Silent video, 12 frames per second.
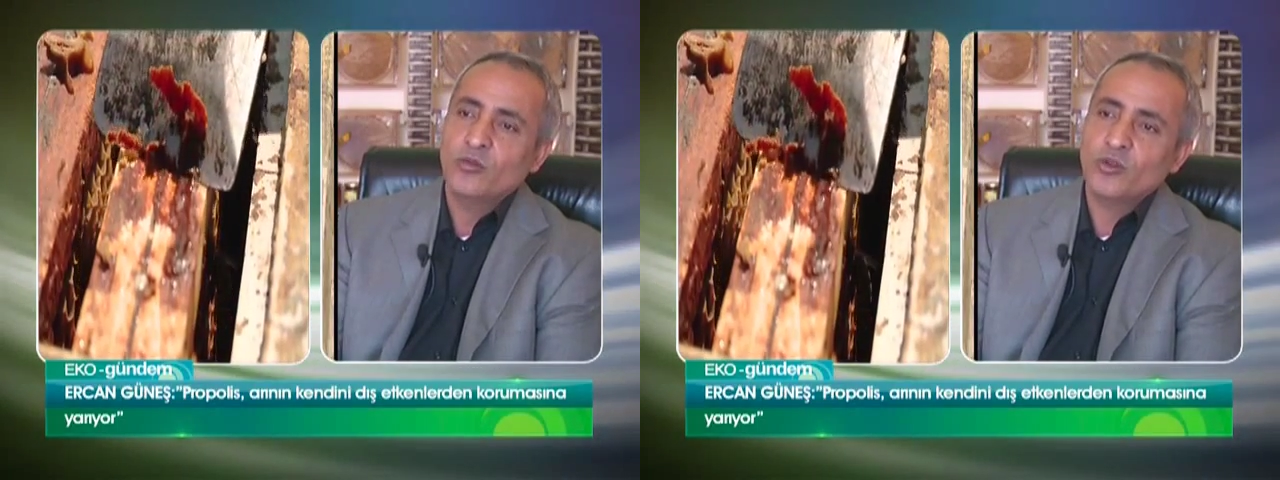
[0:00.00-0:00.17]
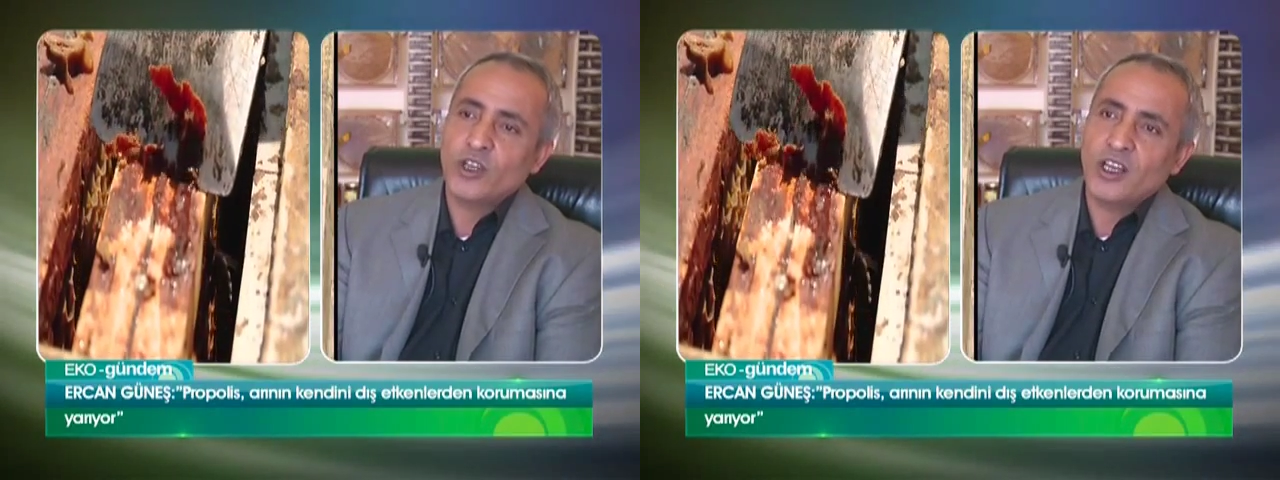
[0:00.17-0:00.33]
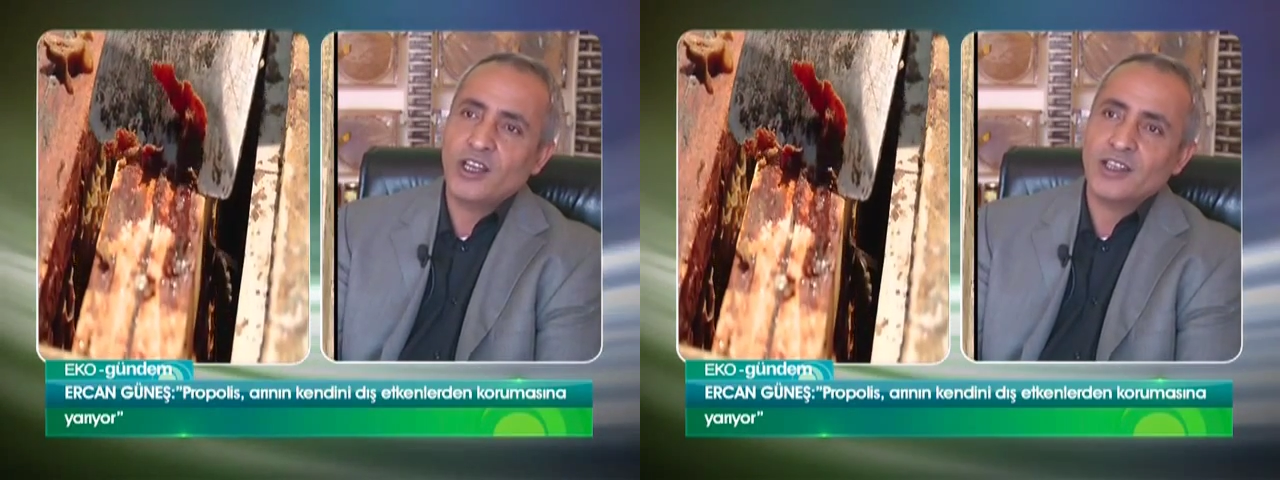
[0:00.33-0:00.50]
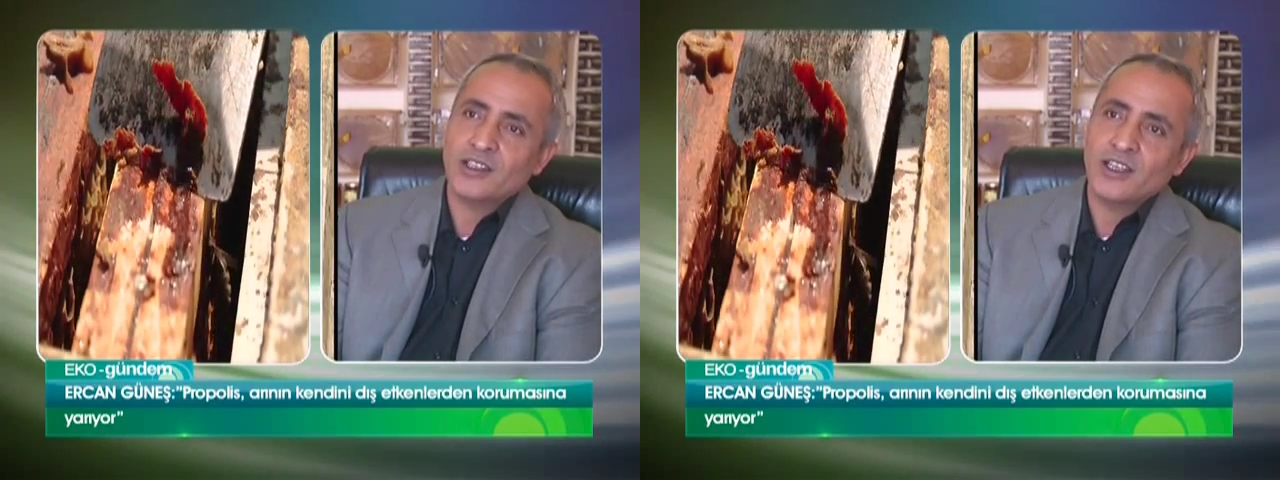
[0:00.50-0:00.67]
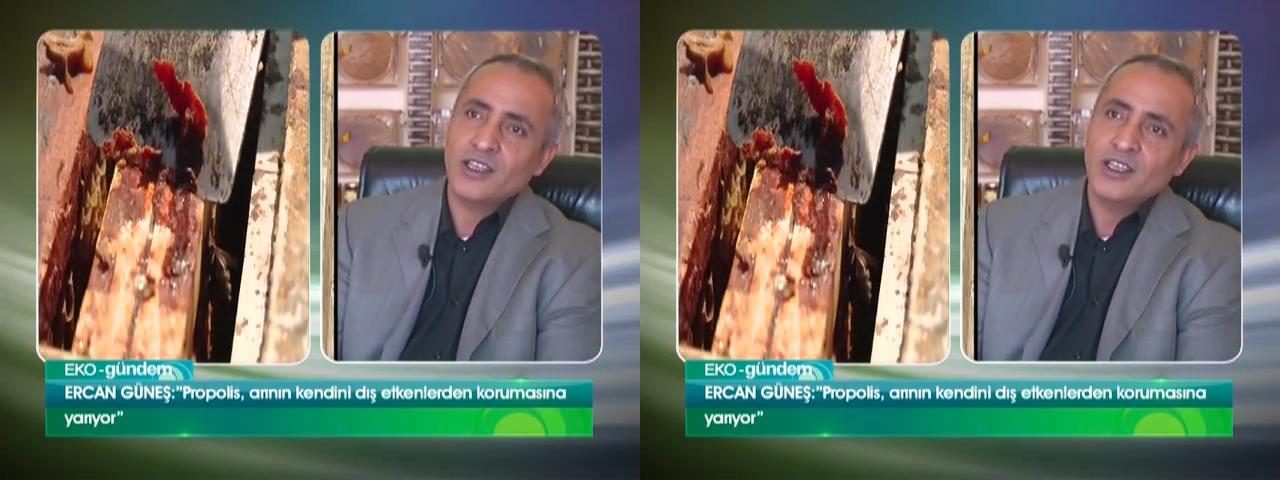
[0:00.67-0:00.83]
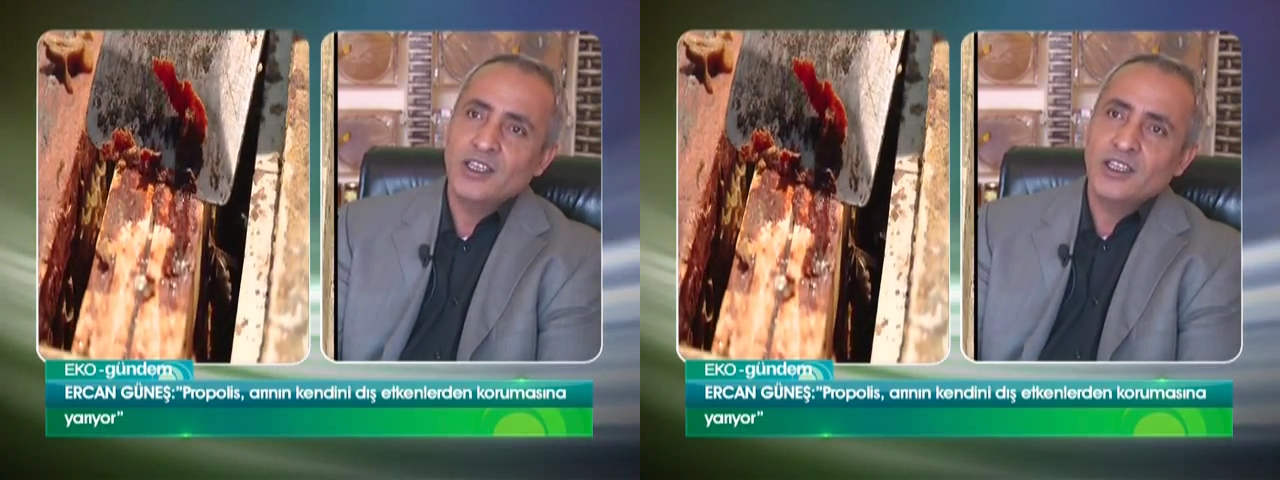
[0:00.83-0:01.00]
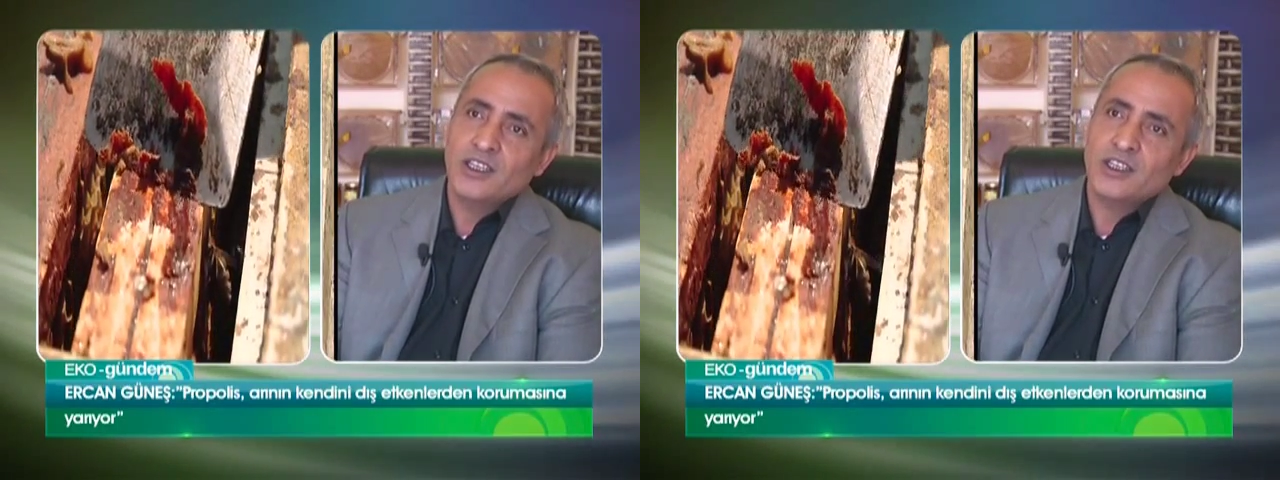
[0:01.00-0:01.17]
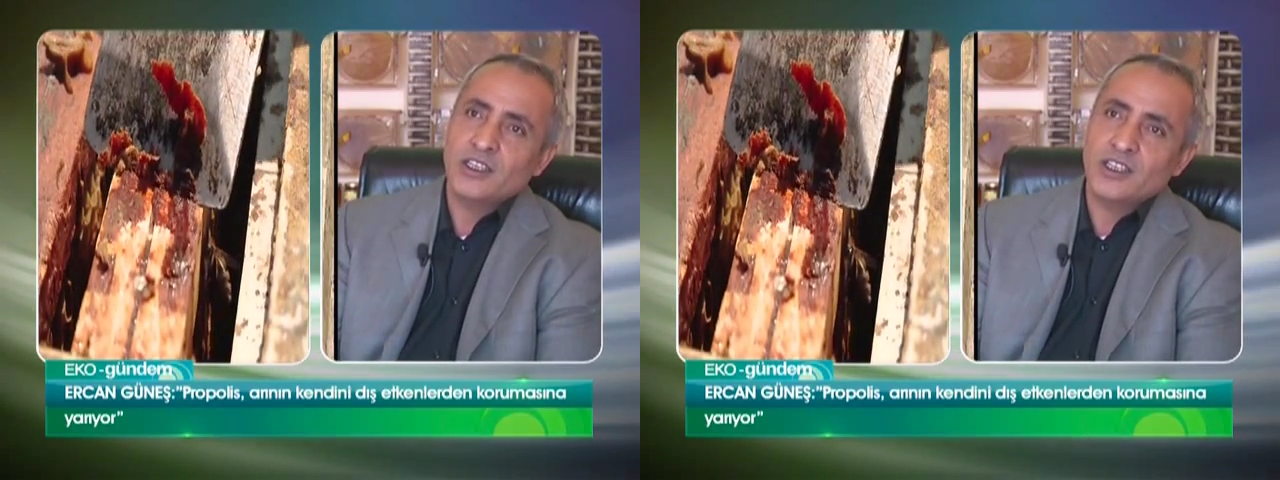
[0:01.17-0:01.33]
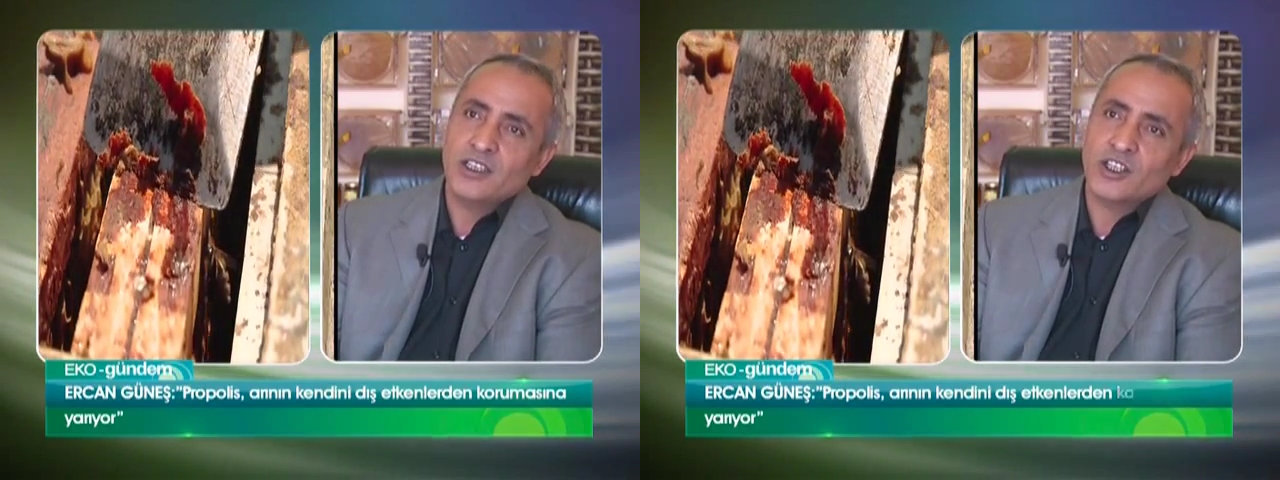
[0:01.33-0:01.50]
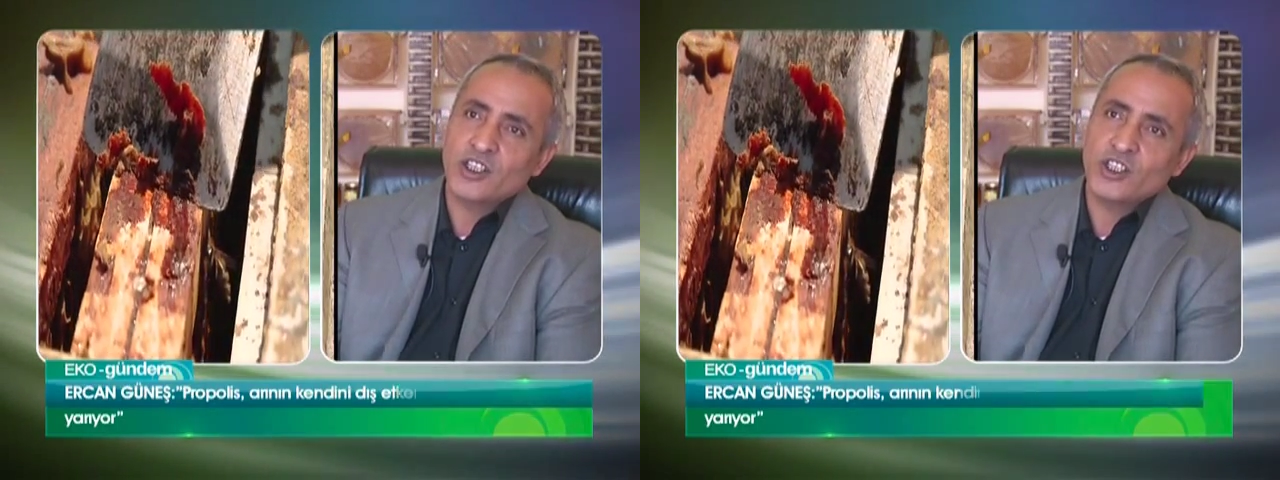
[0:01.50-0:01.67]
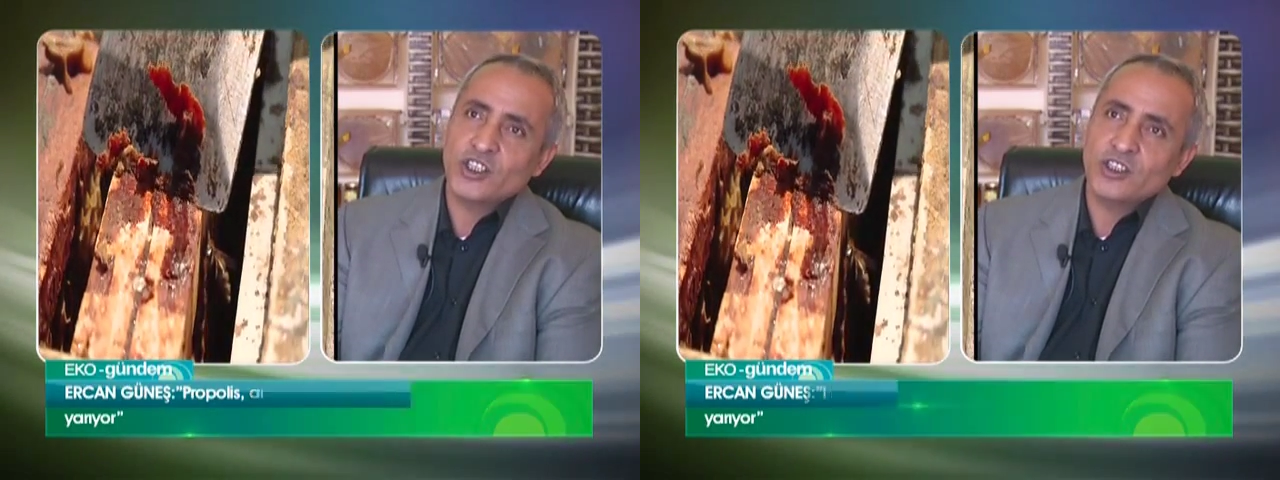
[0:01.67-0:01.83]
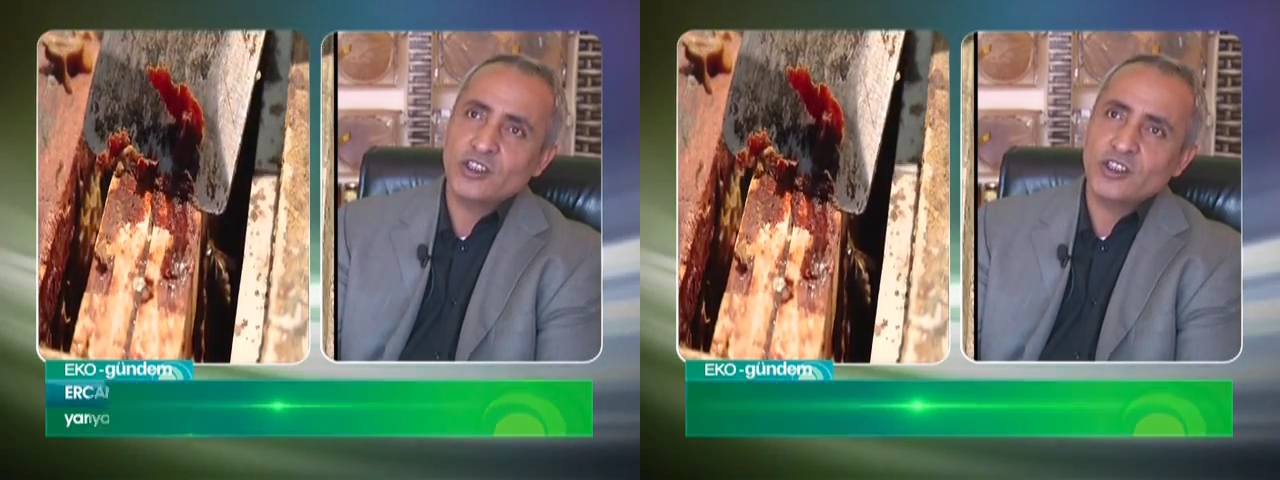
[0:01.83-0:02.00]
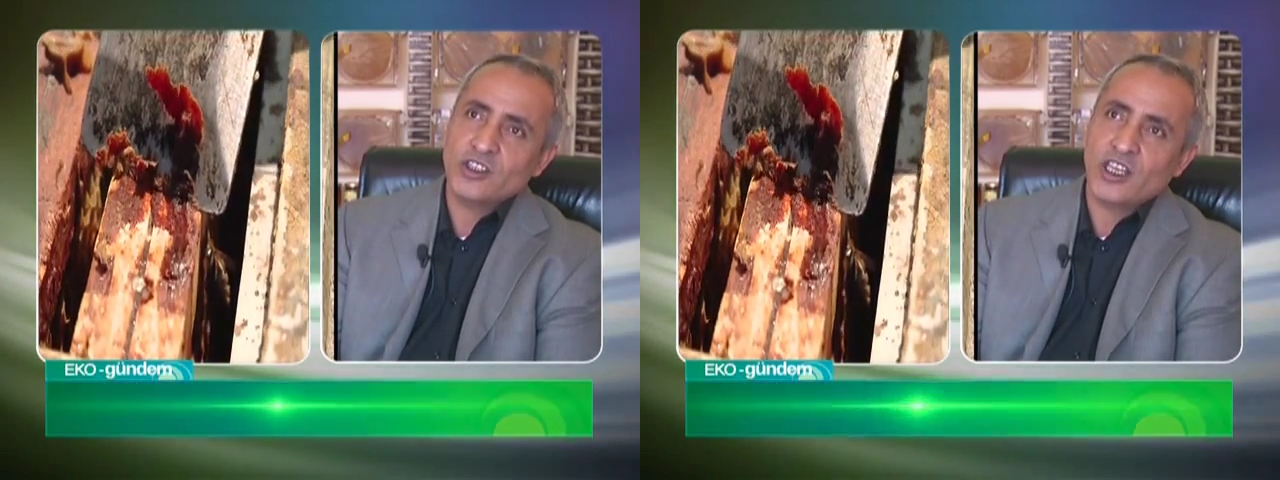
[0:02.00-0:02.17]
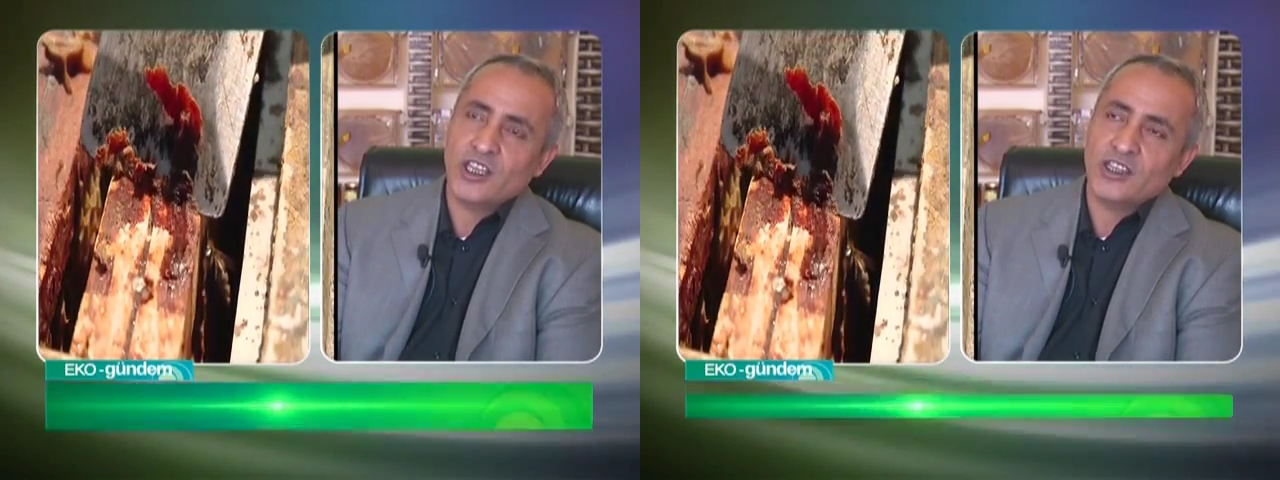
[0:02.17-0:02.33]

Buralarda e, kışın dış